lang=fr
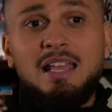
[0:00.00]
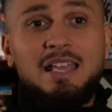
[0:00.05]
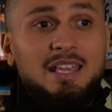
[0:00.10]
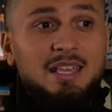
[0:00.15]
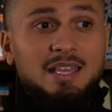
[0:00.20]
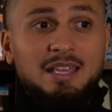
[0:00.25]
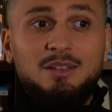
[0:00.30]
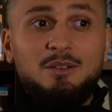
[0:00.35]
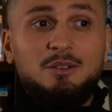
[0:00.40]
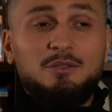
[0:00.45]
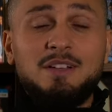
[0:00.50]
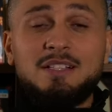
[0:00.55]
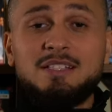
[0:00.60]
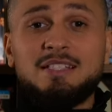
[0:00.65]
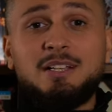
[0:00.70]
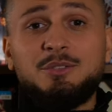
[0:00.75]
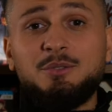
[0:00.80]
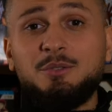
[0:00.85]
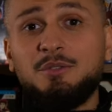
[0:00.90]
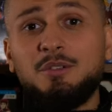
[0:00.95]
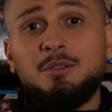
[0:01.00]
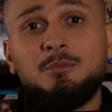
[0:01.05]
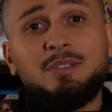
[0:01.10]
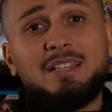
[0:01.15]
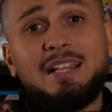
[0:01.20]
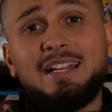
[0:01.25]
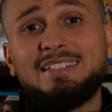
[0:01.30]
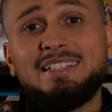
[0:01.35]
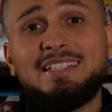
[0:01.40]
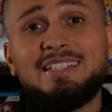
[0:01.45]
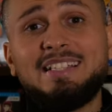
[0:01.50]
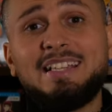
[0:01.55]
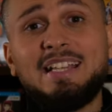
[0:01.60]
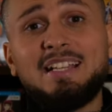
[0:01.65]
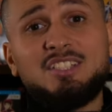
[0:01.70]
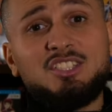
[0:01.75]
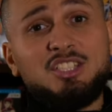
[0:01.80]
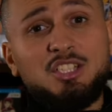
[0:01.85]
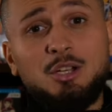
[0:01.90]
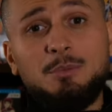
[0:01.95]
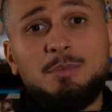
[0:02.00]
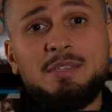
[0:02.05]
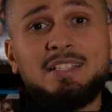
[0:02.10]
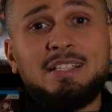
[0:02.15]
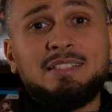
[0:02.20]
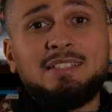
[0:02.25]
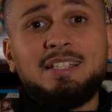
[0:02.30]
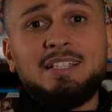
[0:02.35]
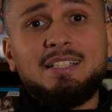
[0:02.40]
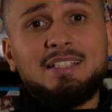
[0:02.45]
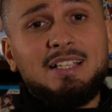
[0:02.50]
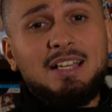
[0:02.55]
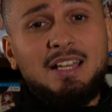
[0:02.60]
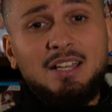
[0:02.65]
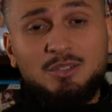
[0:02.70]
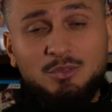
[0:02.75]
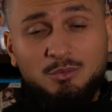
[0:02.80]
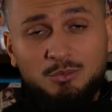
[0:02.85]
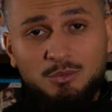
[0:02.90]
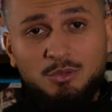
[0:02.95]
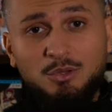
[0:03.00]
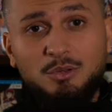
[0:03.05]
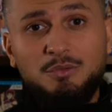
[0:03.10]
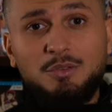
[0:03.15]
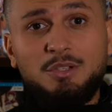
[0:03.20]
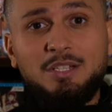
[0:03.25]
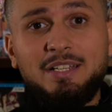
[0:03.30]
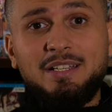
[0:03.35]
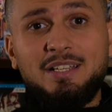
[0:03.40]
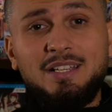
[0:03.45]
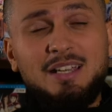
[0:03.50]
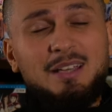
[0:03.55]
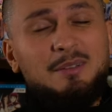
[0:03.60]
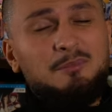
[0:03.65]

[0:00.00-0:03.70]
Et le 25 novembre, il y a la dédicace chez Comics Hendrix. Donc euh, venez.